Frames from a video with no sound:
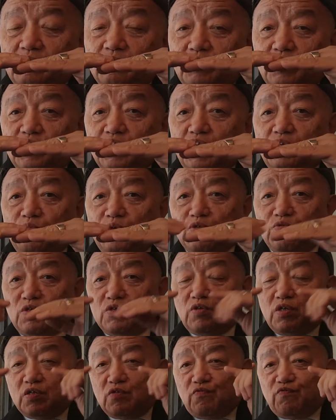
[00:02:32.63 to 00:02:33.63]
所以这里面最
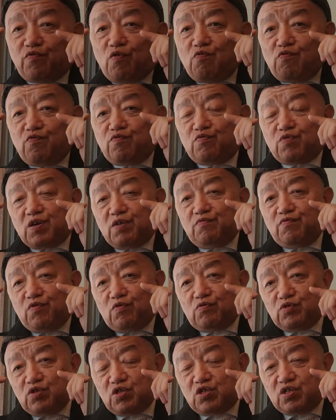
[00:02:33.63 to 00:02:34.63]
重要是风府跟
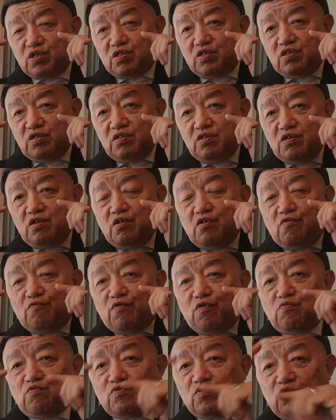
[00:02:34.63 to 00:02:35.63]
风池。
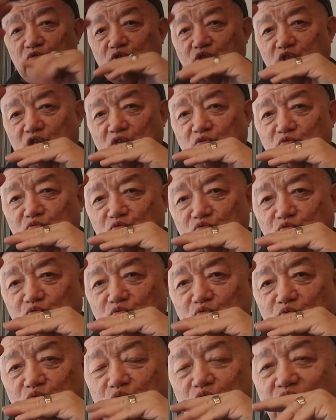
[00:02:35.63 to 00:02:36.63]
风府就是整骨
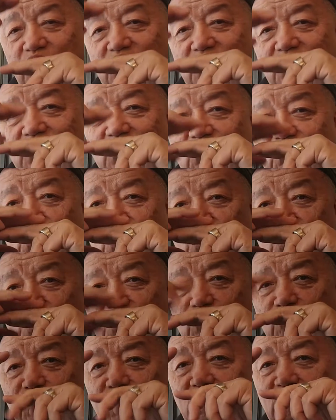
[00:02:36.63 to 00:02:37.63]
到第一
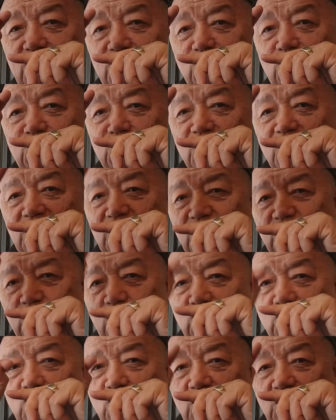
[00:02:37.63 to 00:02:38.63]
颈椎中间
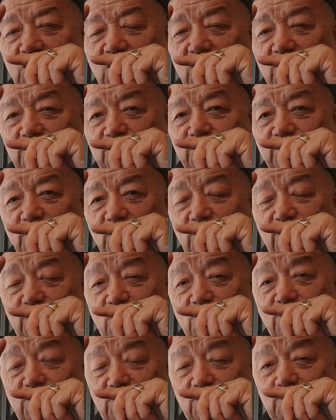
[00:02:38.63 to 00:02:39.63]
中重的地方。
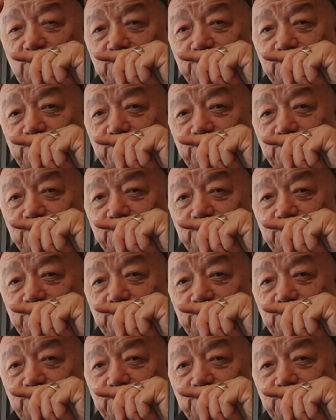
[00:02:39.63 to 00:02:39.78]
风府。